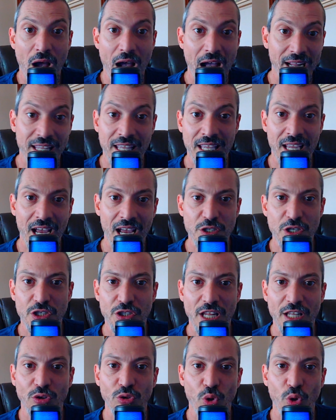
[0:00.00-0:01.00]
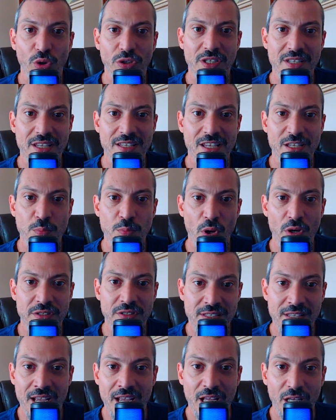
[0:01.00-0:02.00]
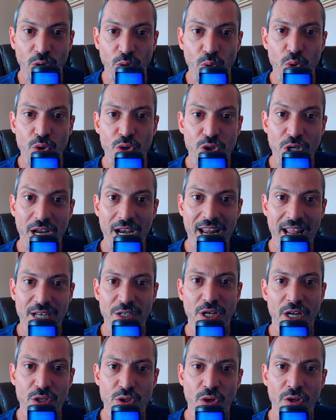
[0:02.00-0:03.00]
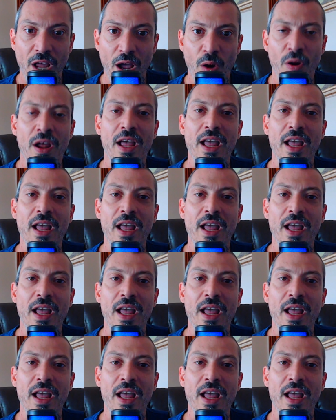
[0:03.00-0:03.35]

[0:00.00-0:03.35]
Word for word: Aqui a gente tem todas as respostas do gerente regional